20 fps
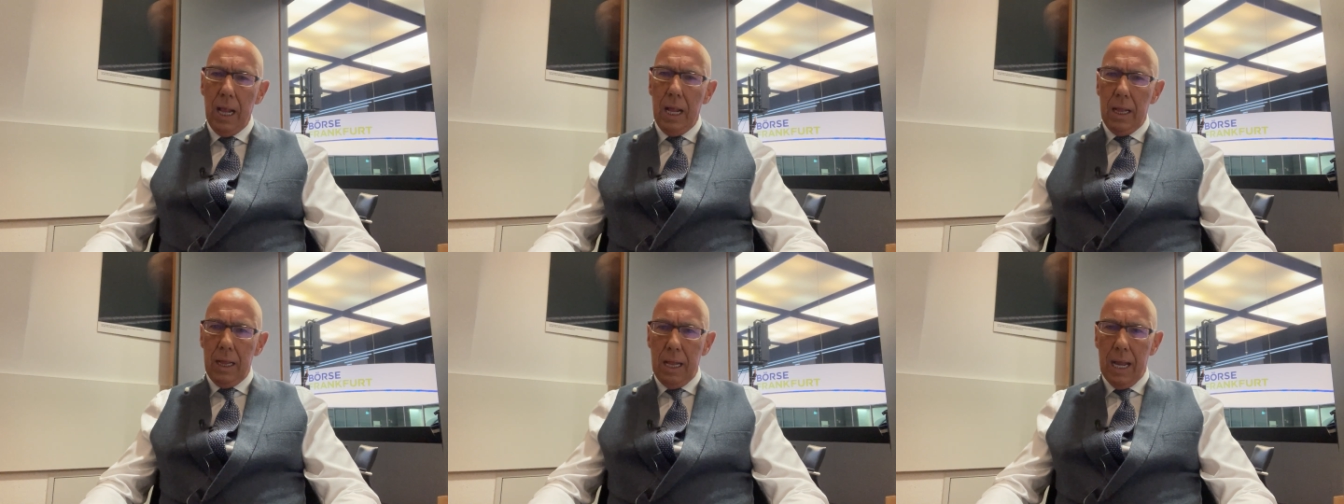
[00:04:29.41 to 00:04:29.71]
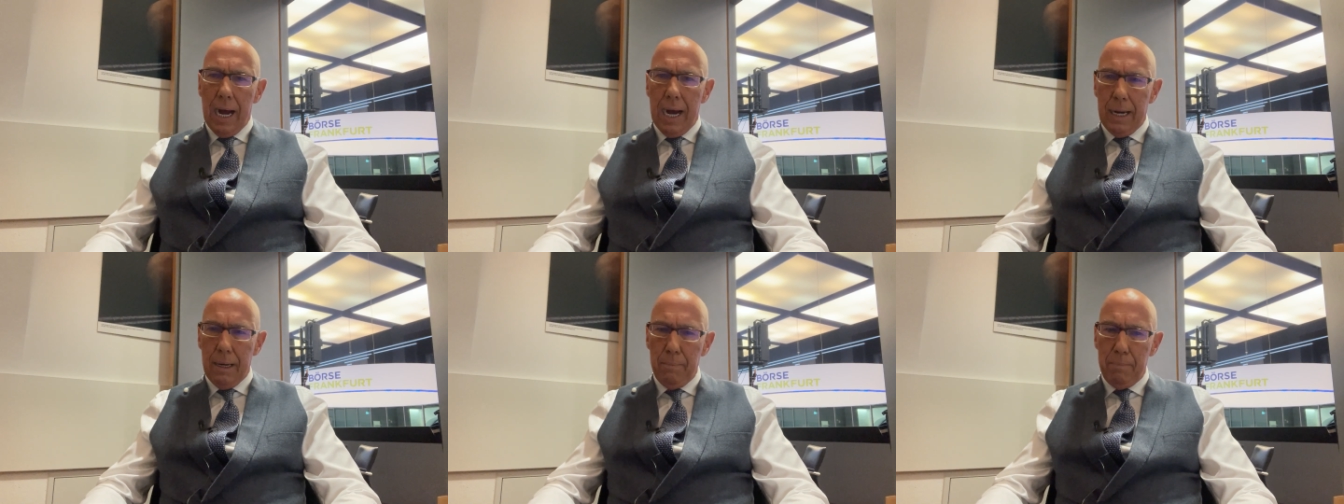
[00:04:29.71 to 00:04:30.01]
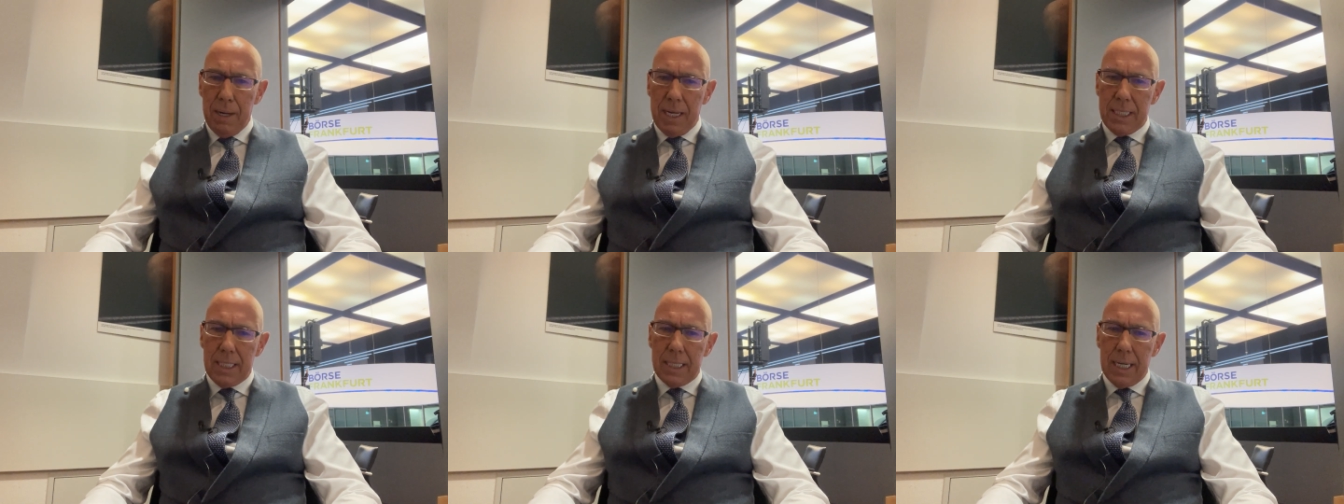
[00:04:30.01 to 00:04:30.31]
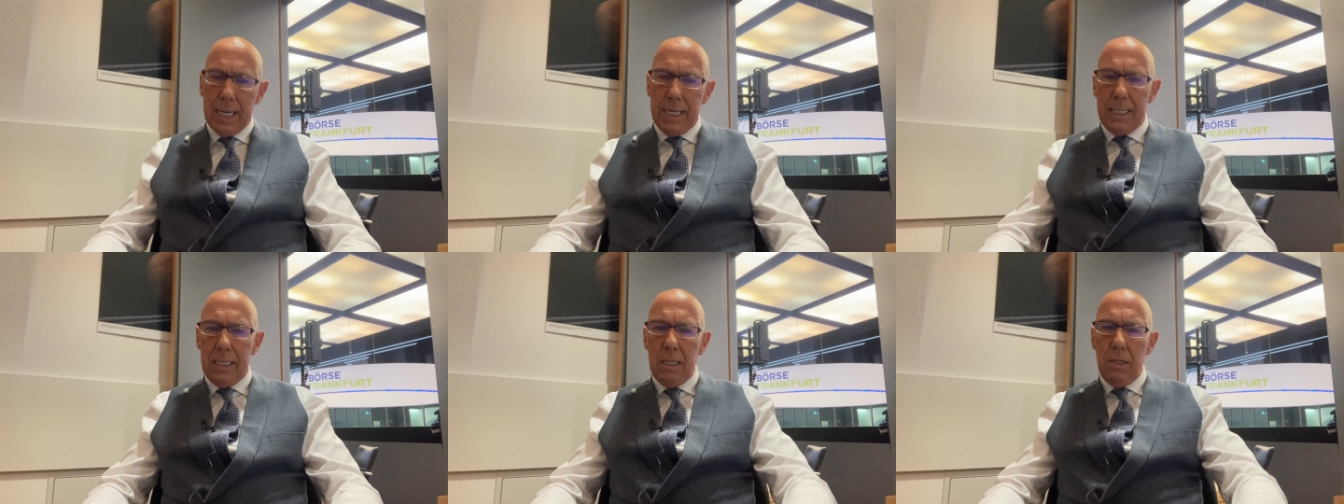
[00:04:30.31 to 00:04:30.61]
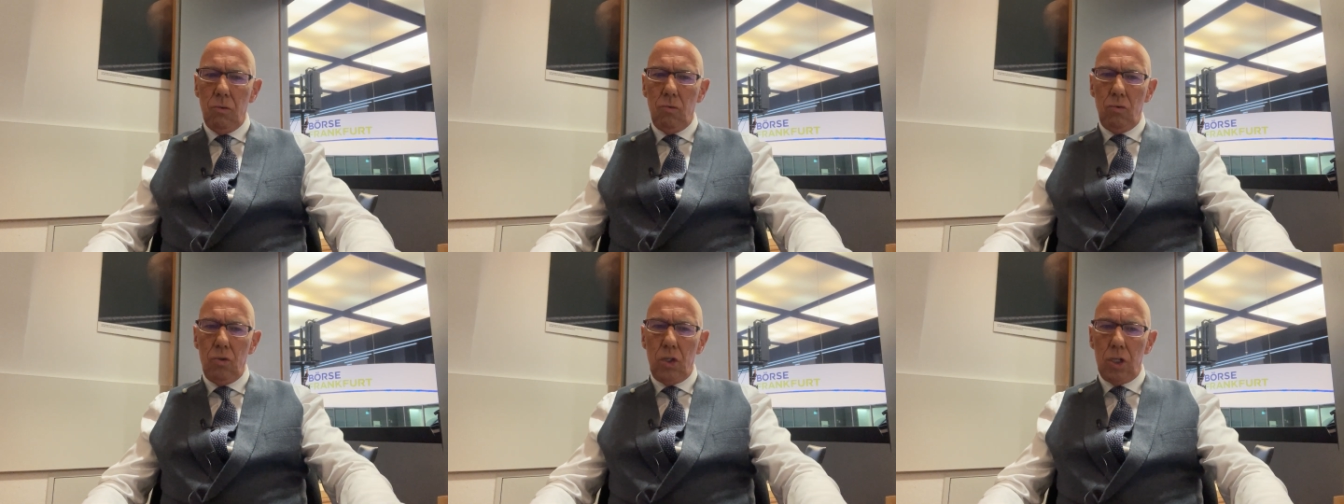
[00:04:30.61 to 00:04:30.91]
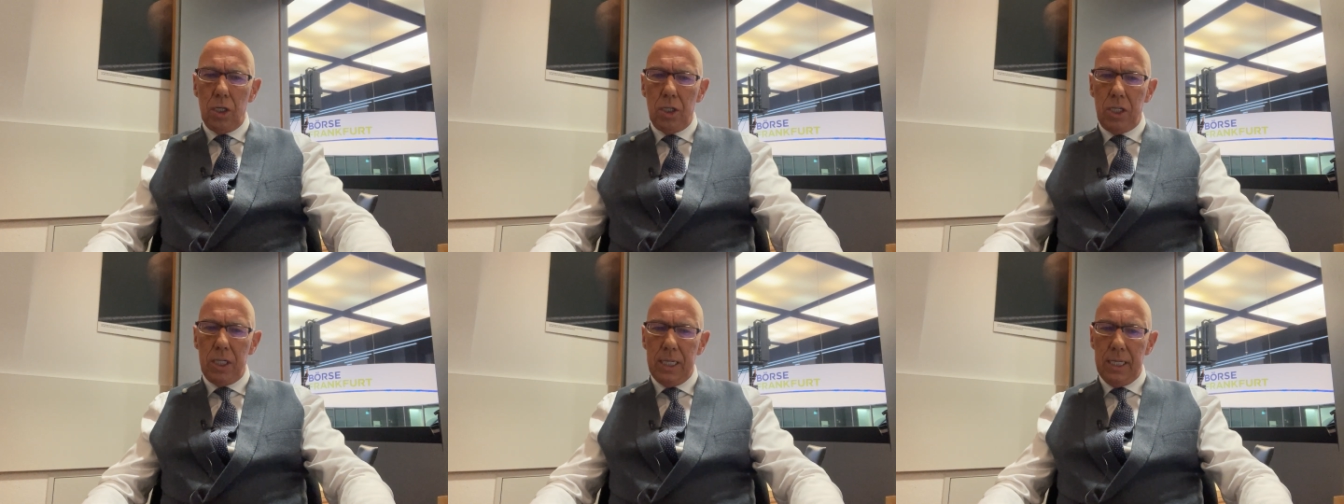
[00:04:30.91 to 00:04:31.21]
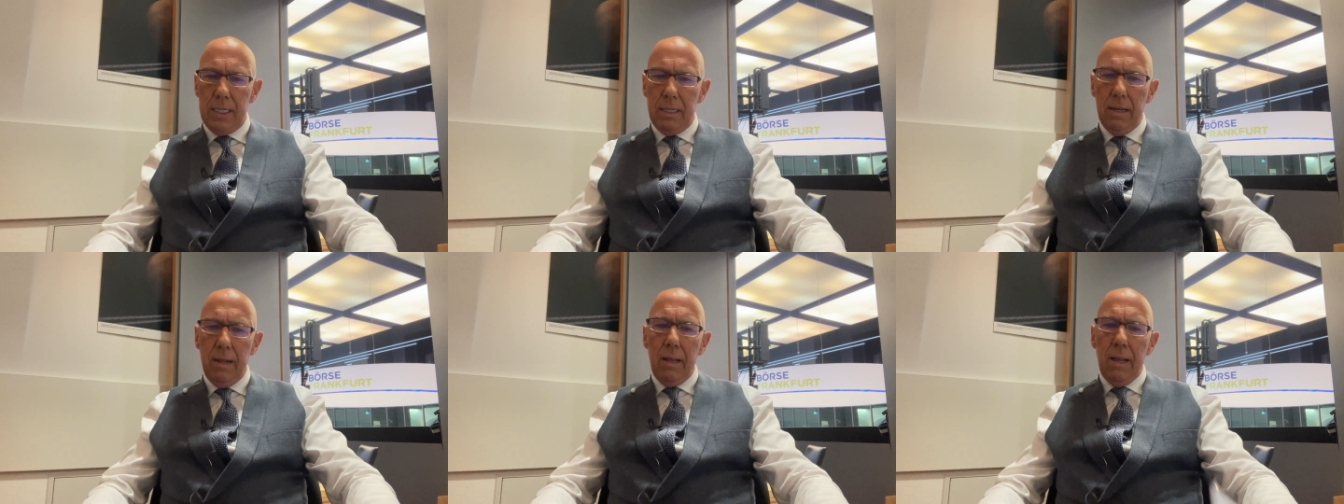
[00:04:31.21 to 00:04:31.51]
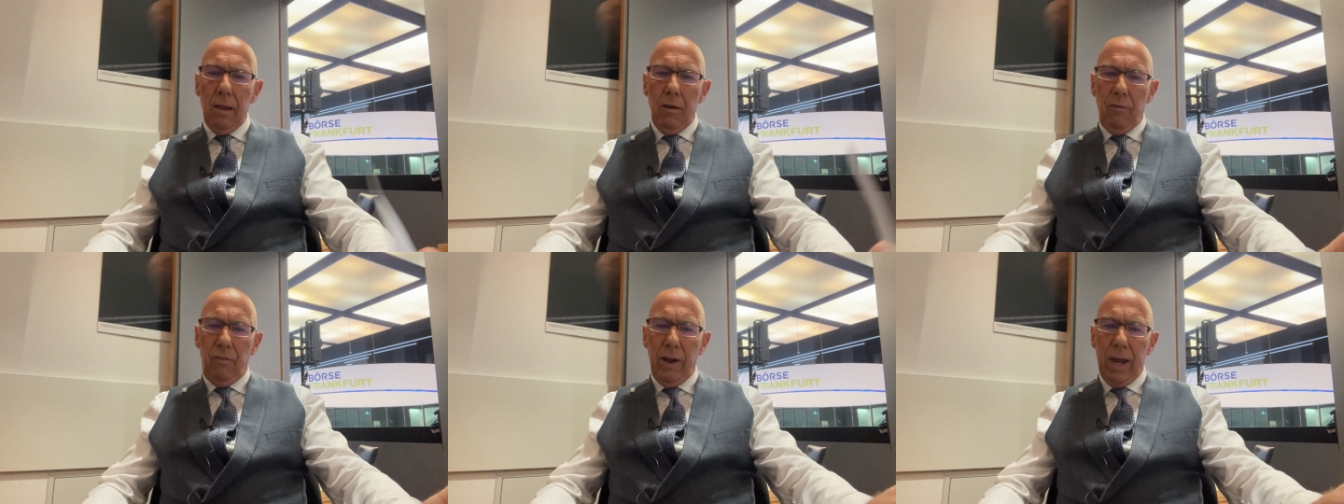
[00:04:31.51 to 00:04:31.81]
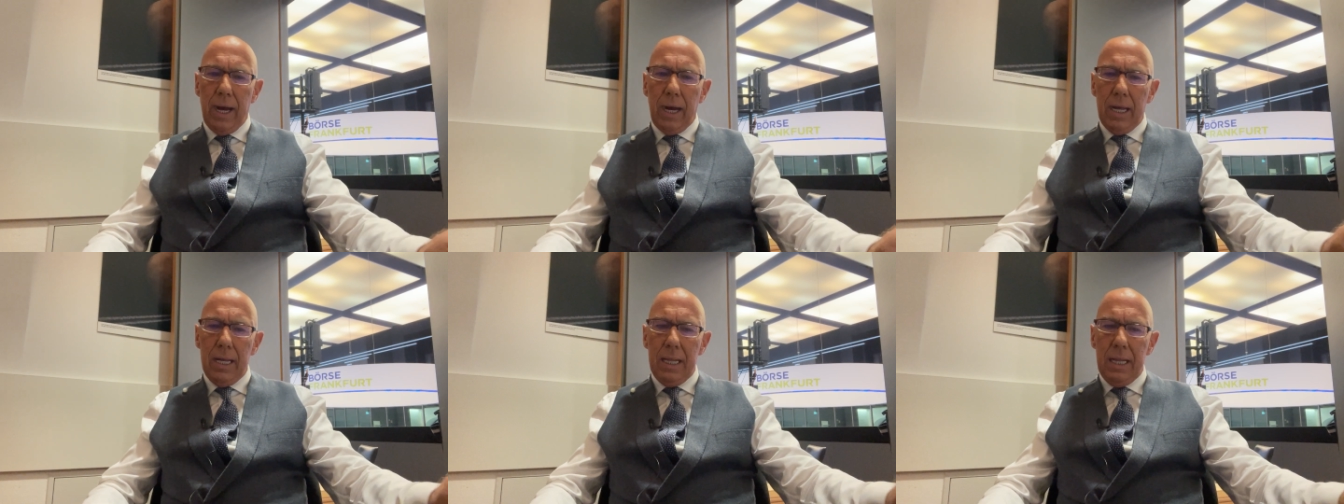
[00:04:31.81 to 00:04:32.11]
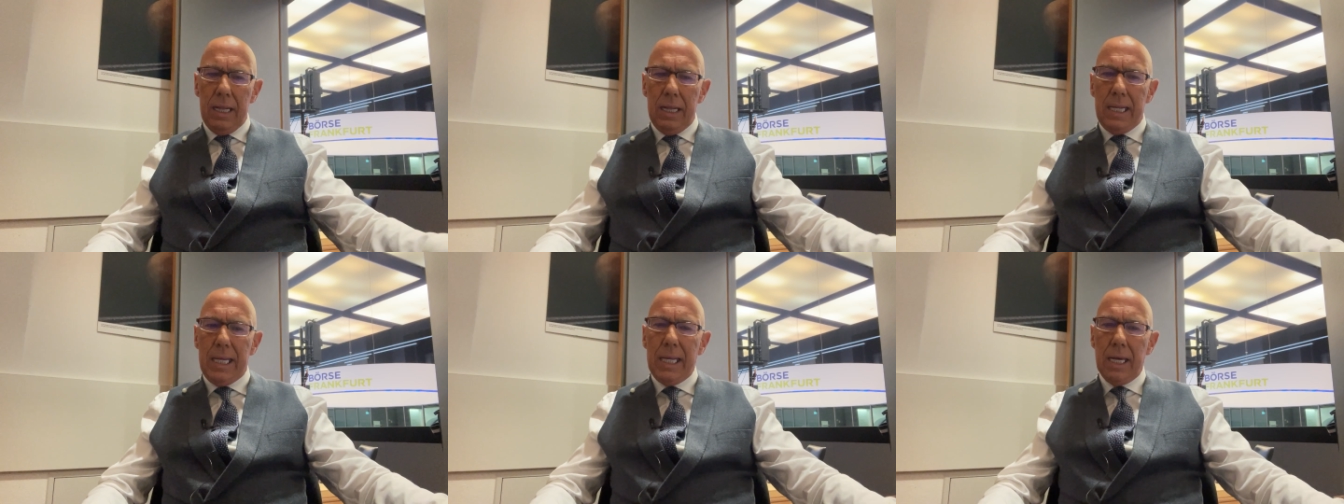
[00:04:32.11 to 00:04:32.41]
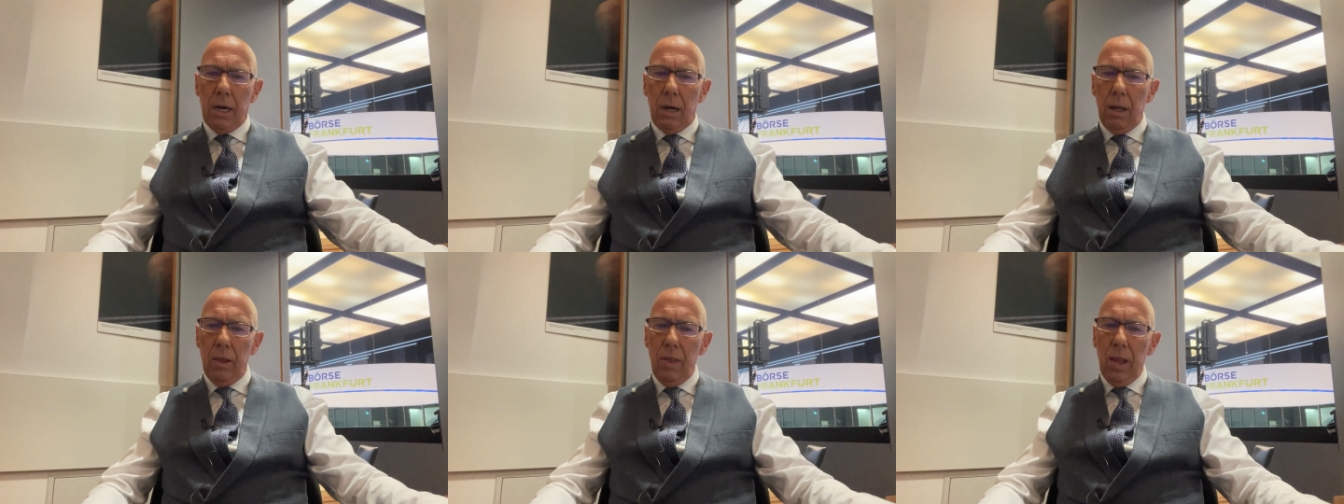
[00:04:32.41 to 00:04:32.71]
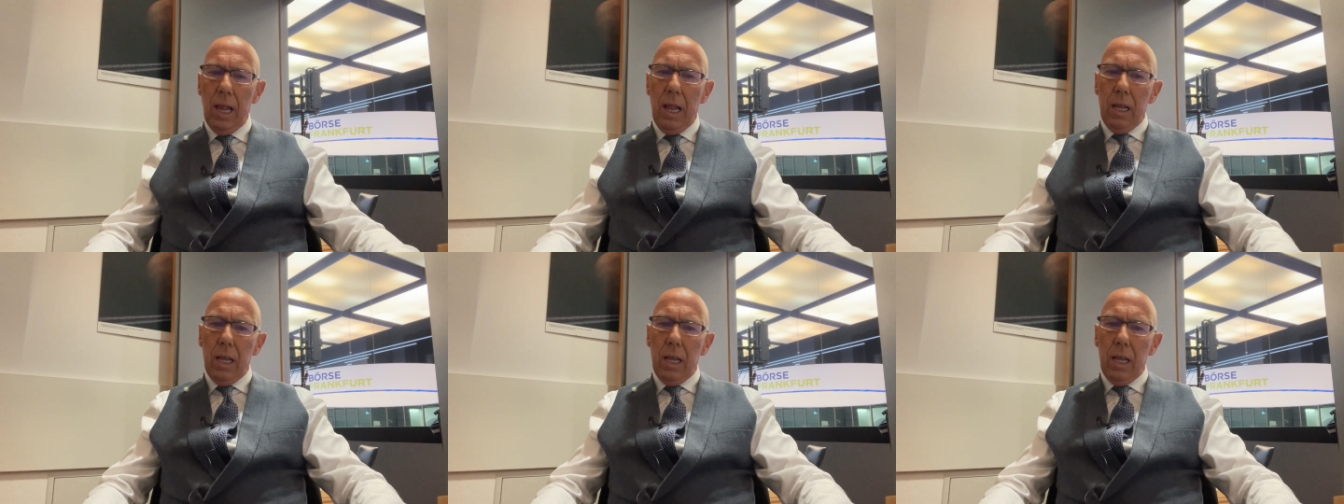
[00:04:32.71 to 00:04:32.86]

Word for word: lagen bei Zeiten unter den Verlierern.